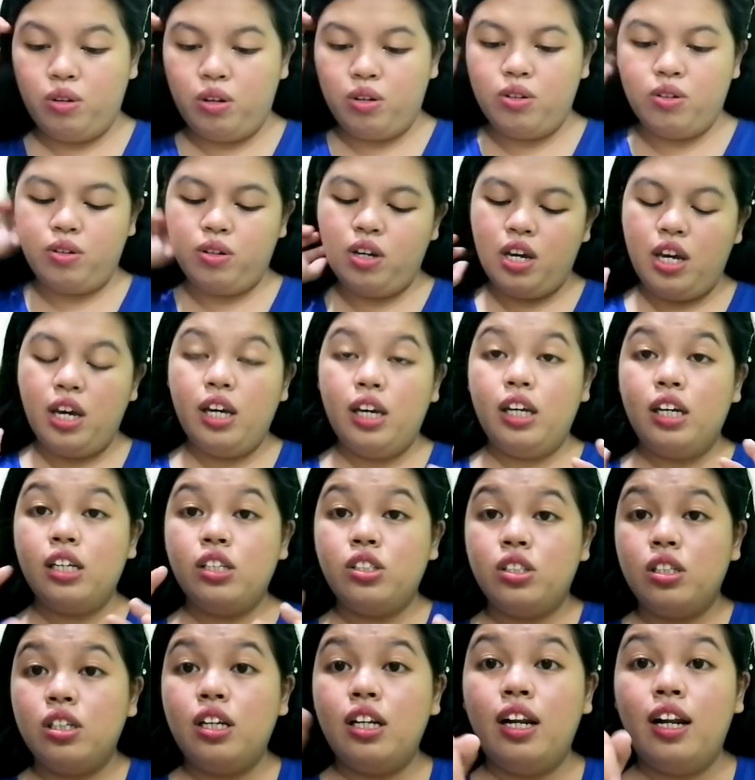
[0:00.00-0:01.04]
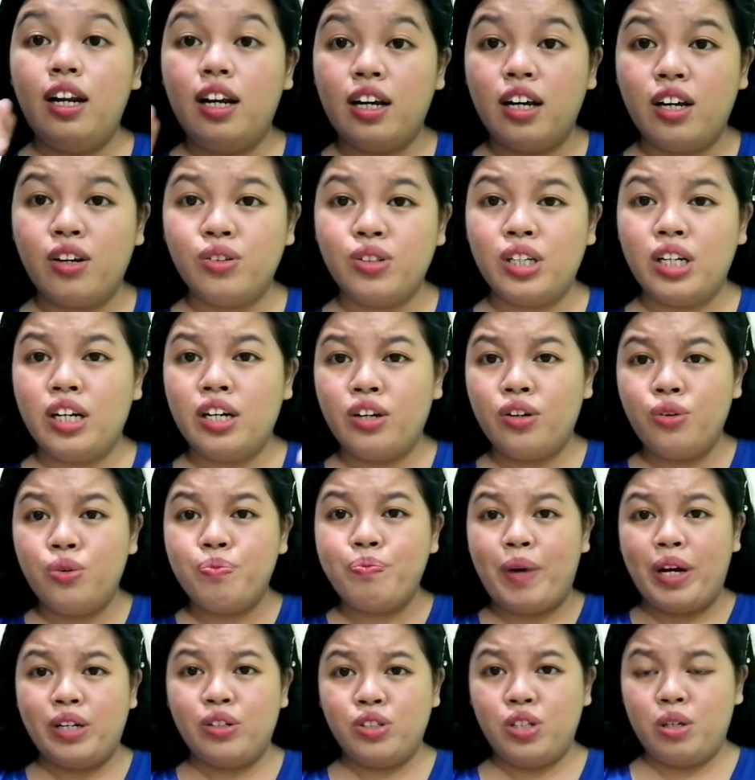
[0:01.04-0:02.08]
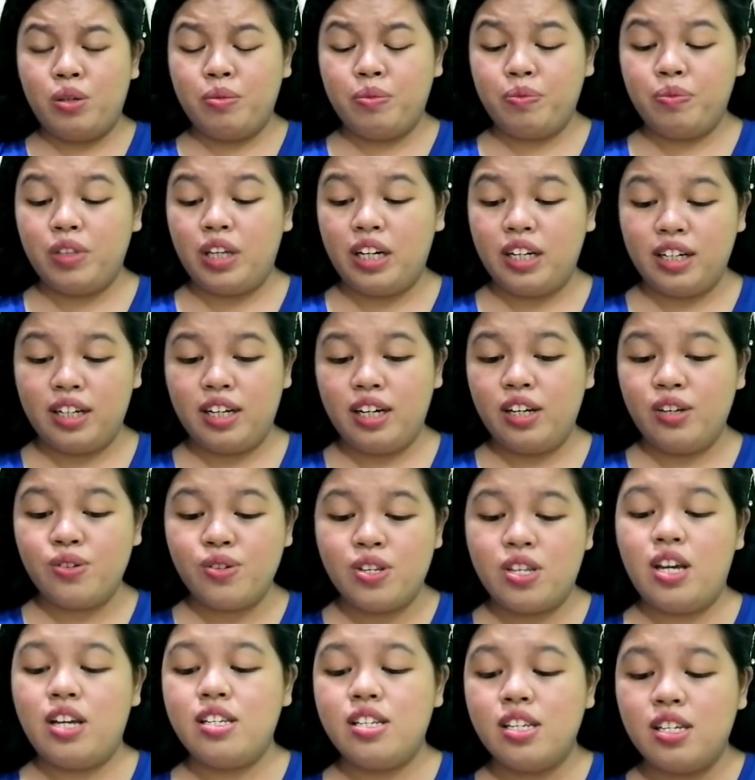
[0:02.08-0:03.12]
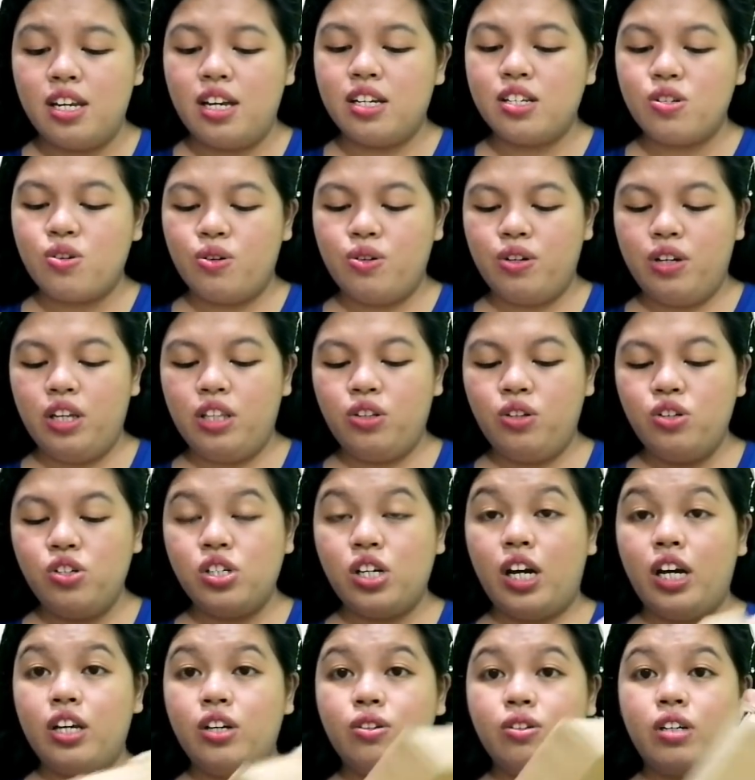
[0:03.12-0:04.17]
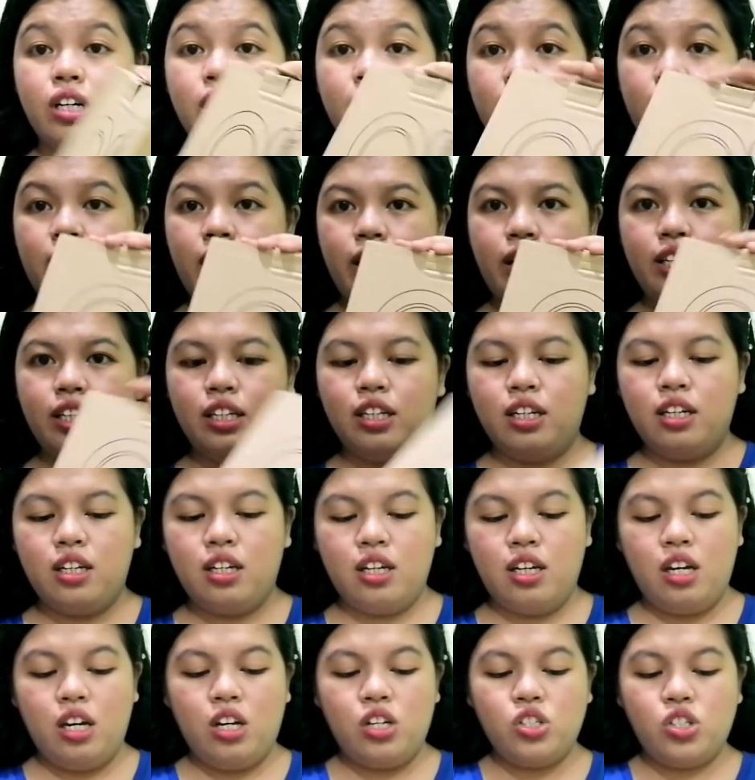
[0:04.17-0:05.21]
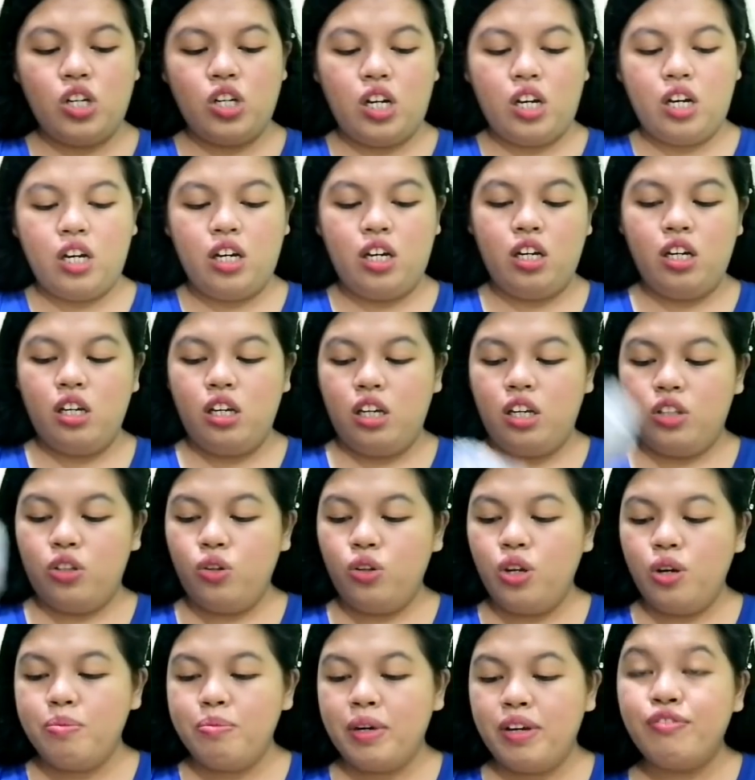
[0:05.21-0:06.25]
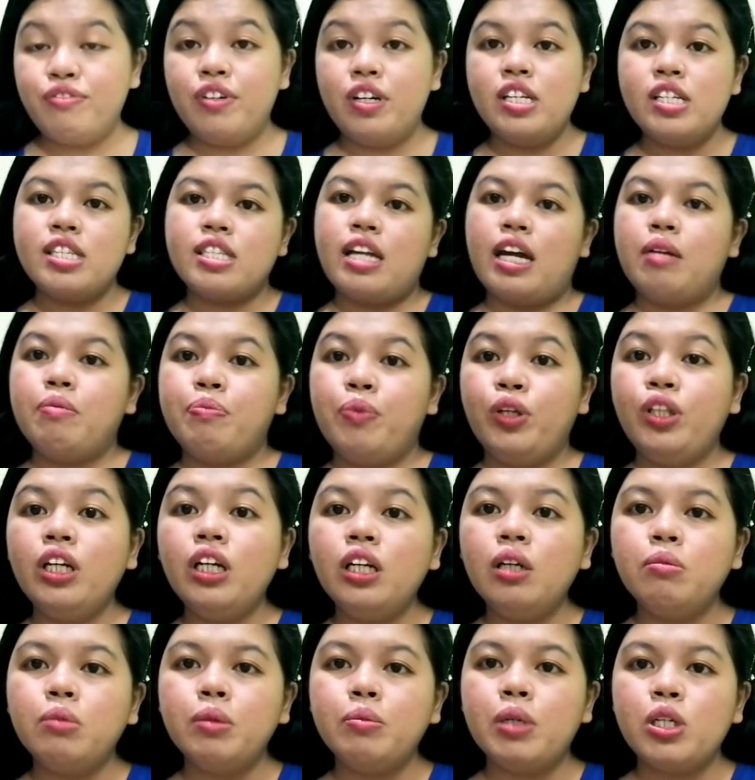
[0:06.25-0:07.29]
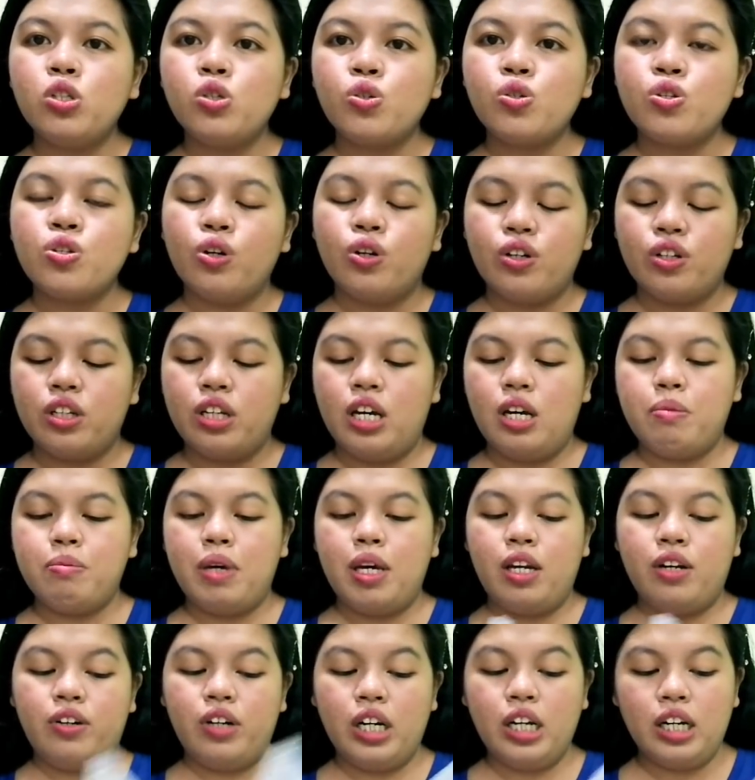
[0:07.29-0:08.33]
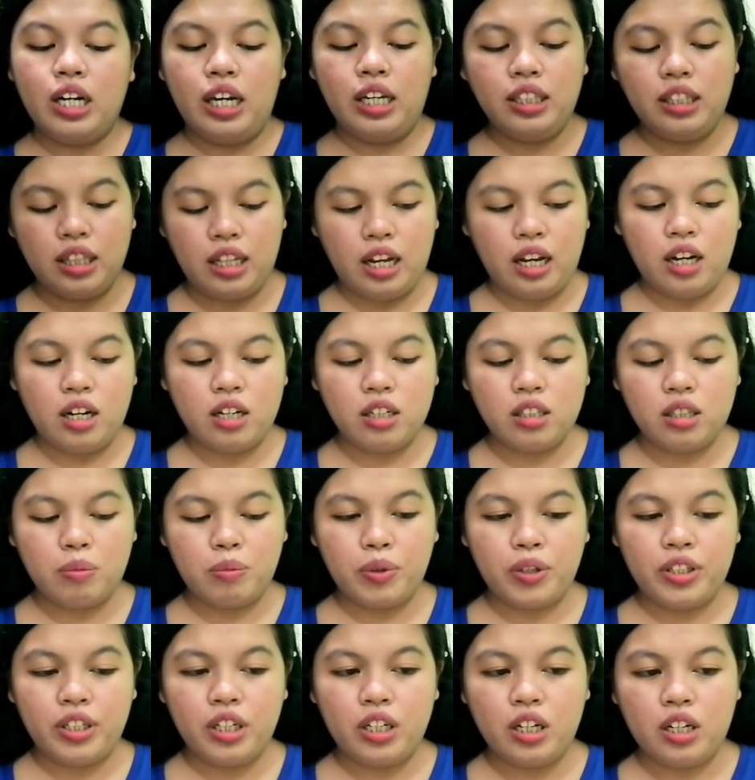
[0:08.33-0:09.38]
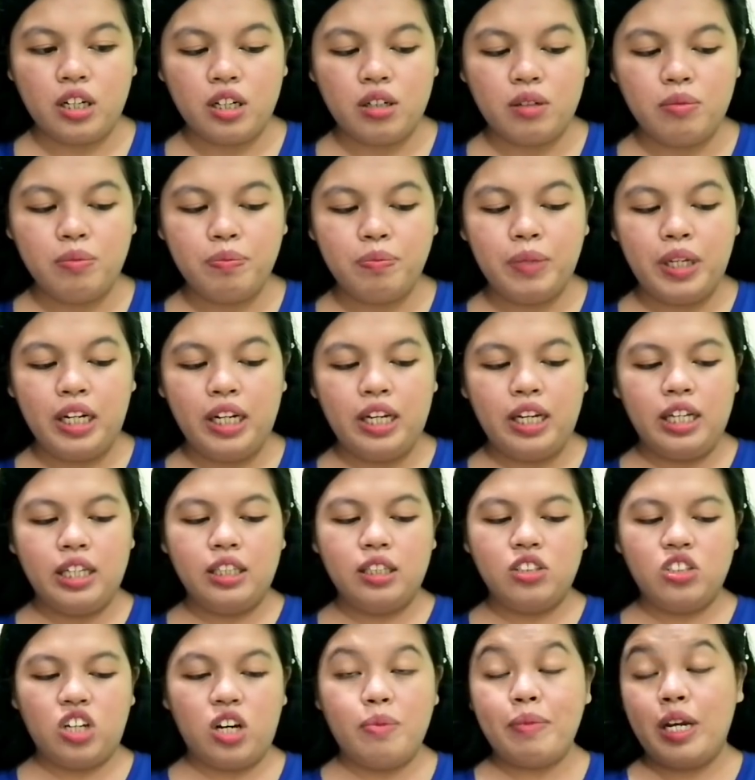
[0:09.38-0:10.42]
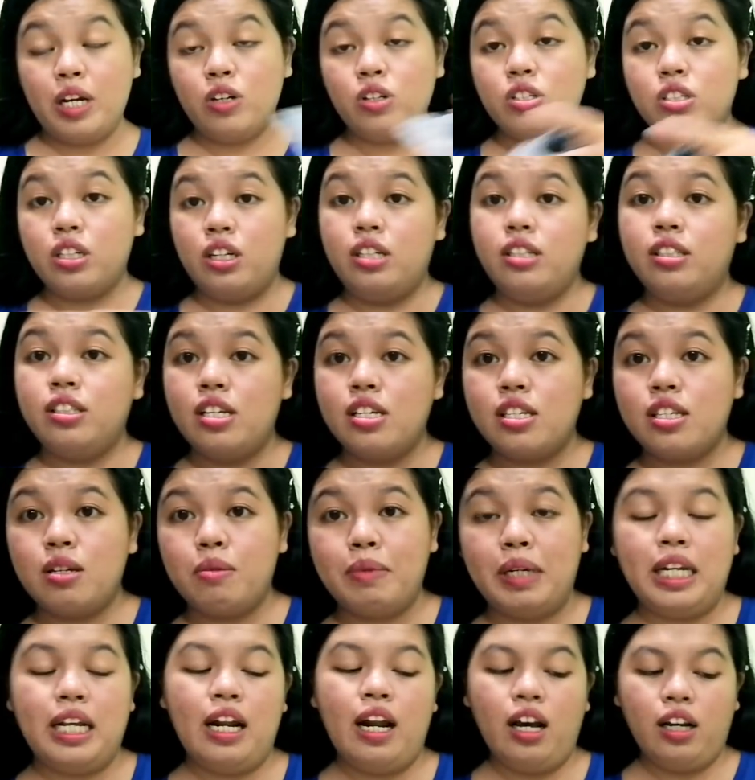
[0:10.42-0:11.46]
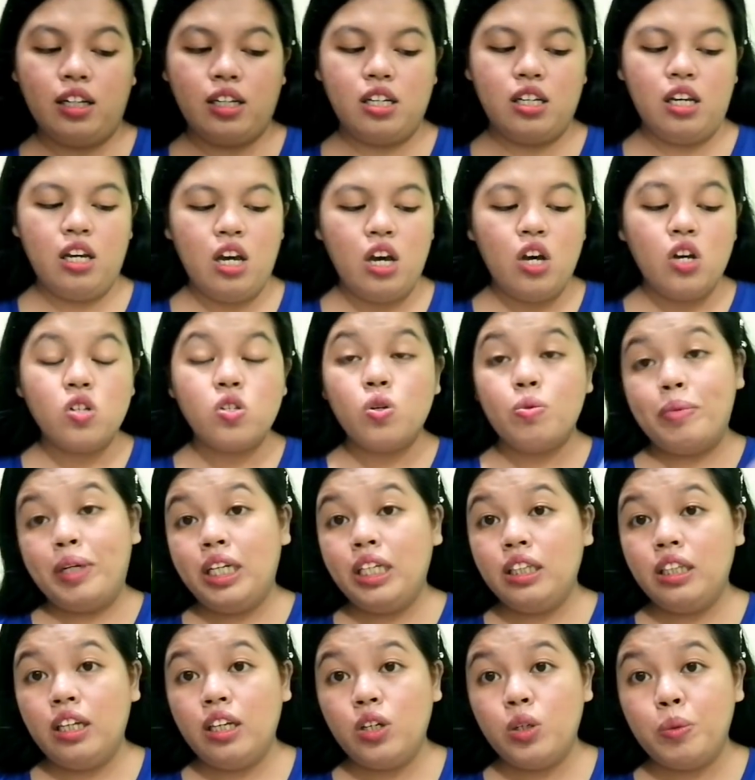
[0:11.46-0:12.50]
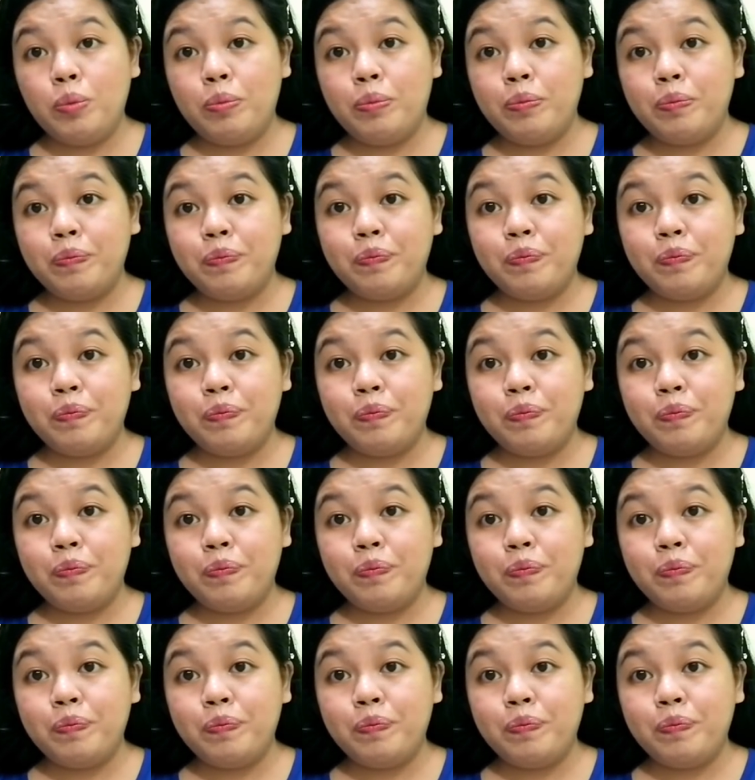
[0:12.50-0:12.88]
ano, it, ilalagay ko na lang kung paano siya talaga yung size niya. So, ito siya, yung ring light. Tsaka, ito yung may free stand. Pwede ka naman mag-choose doon eh. May ring light lang na pwede kang bilhin. Tsaka mayroong sizes na malalaki. So, maliit lang yung